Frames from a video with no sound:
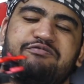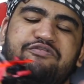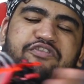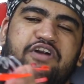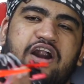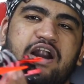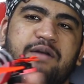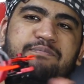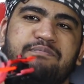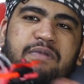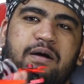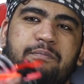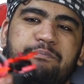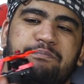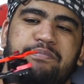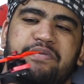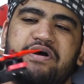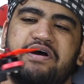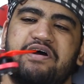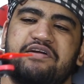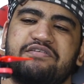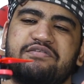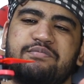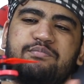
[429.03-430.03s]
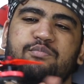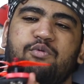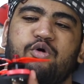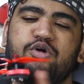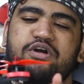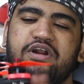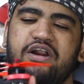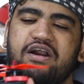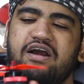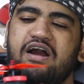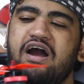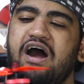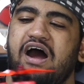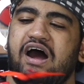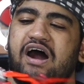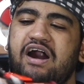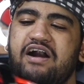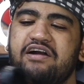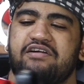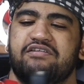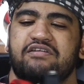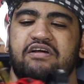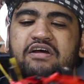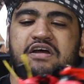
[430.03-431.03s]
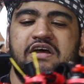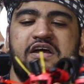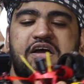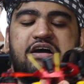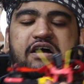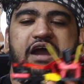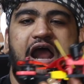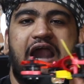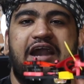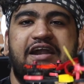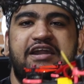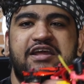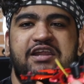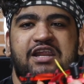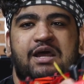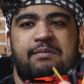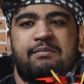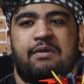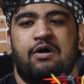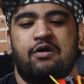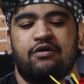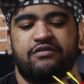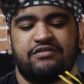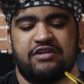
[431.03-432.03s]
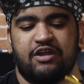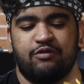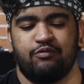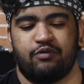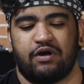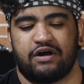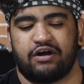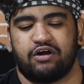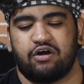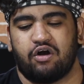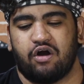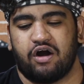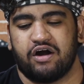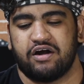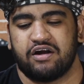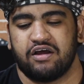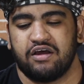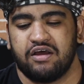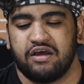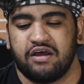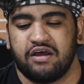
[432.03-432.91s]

फ्रंट बम्पर्स मोटर गार्ड्स एंटीना माउंट्स एंड वट नॉट